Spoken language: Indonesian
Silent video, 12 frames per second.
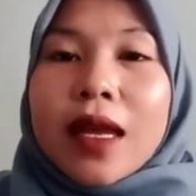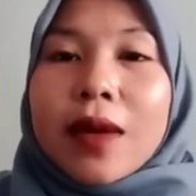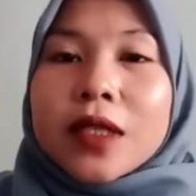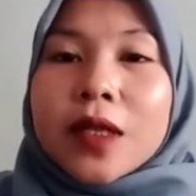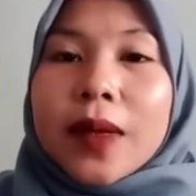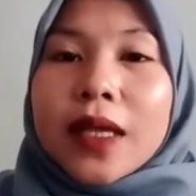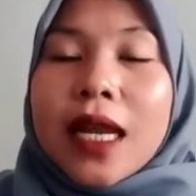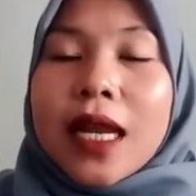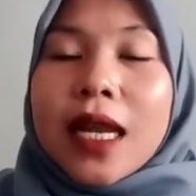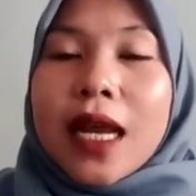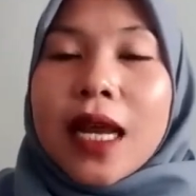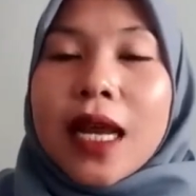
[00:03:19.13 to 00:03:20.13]
Ya,
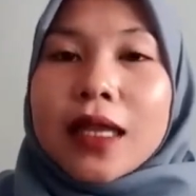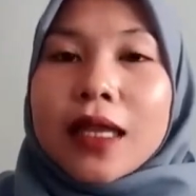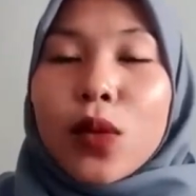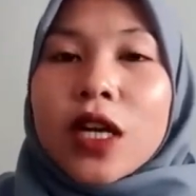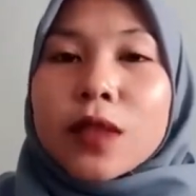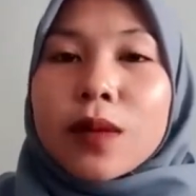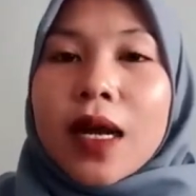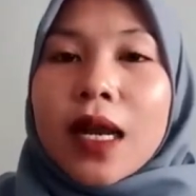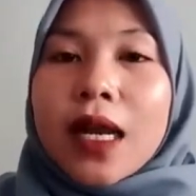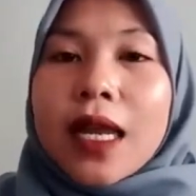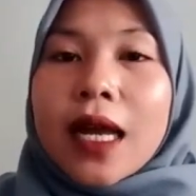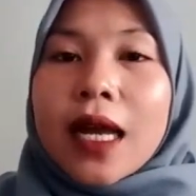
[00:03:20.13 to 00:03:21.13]
seperti dilihat Tribunas,
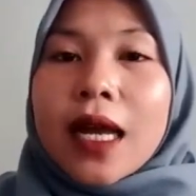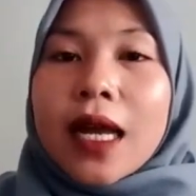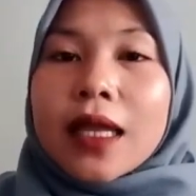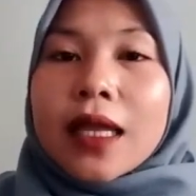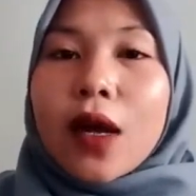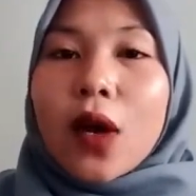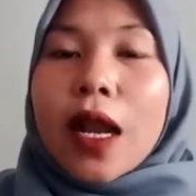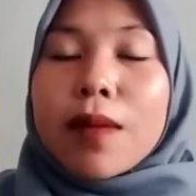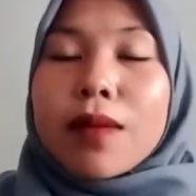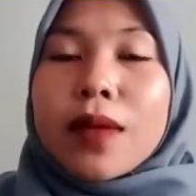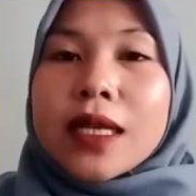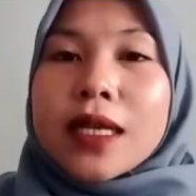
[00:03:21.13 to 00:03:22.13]
memang kelihatannya
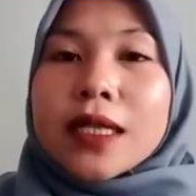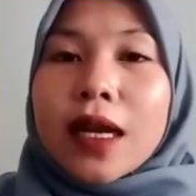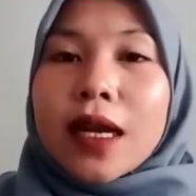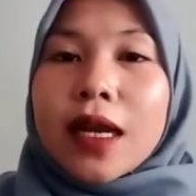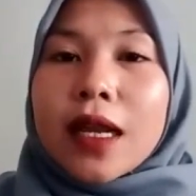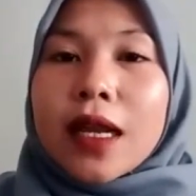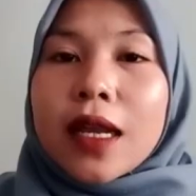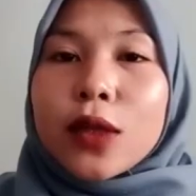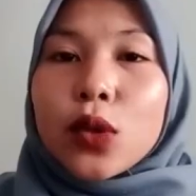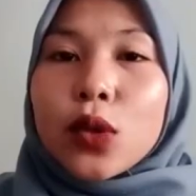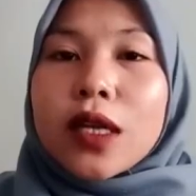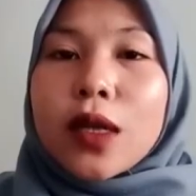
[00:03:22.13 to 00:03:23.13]
kolam di sana
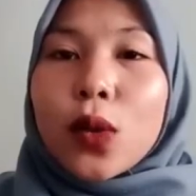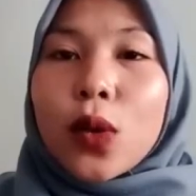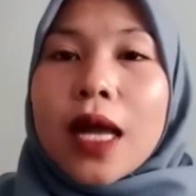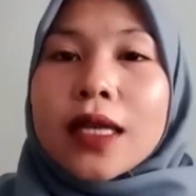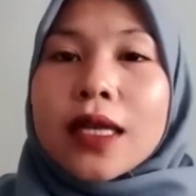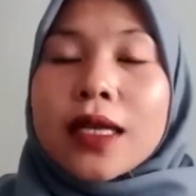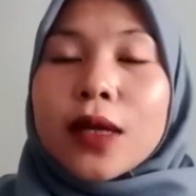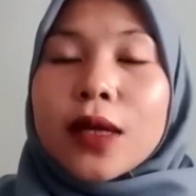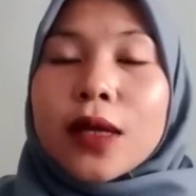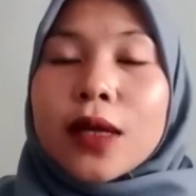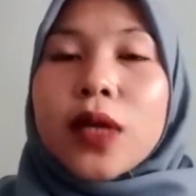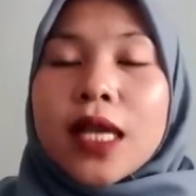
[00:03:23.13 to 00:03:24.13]
itu cenderung agak
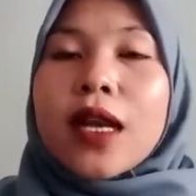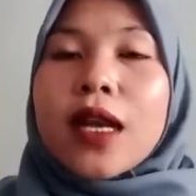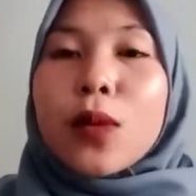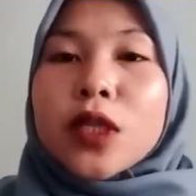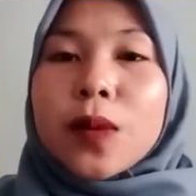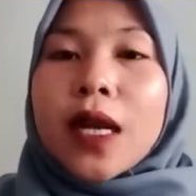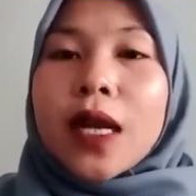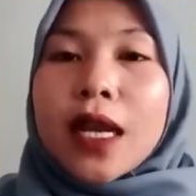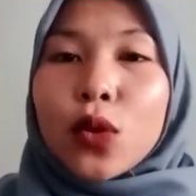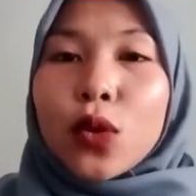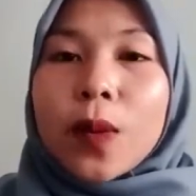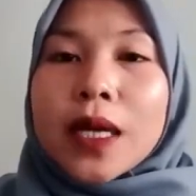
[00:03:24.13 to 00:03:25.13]
kuning, namun
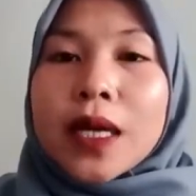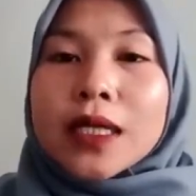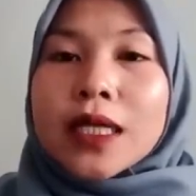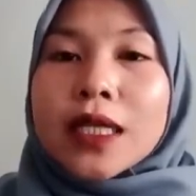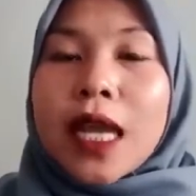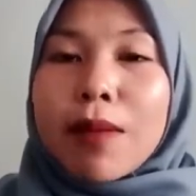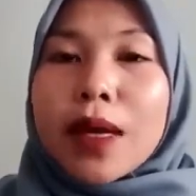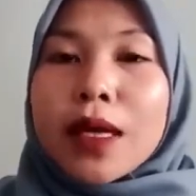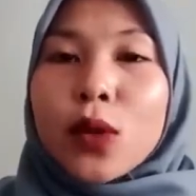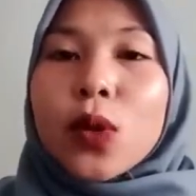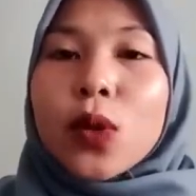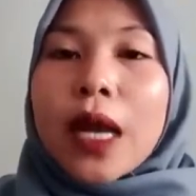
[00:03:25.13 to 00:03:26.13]
sebenarnya itu masih aman
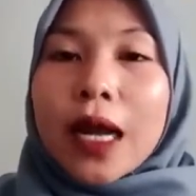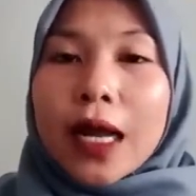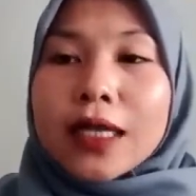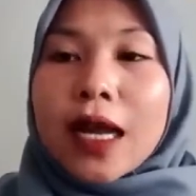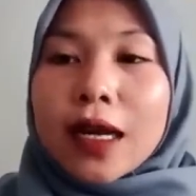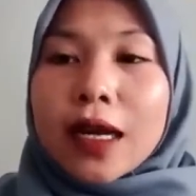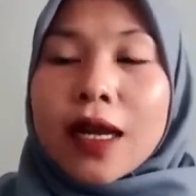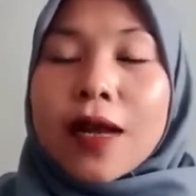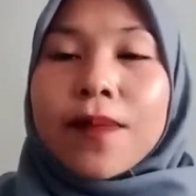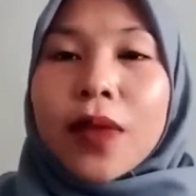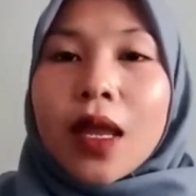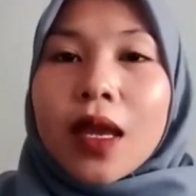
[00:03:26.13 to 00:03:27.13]
digunakan
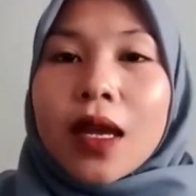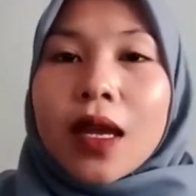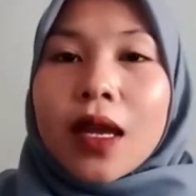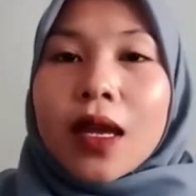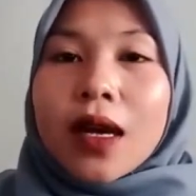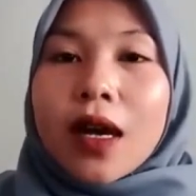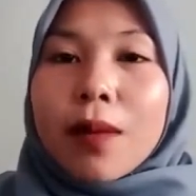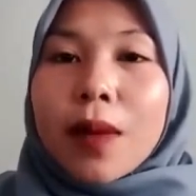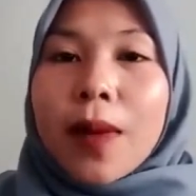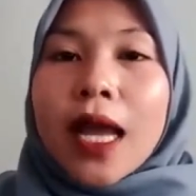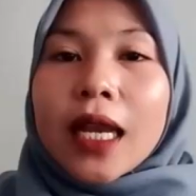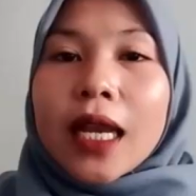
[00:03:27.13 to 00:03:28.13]
karena uh,
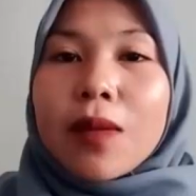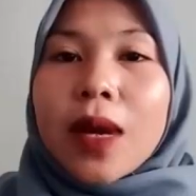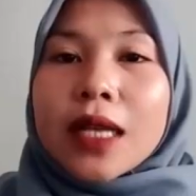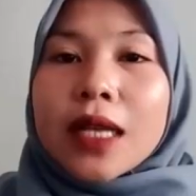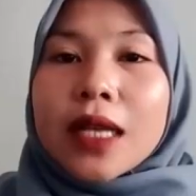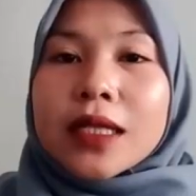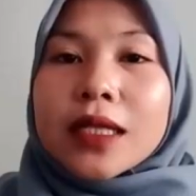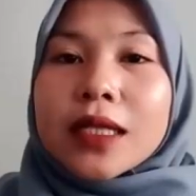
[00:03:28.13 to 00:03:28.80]
memang air ini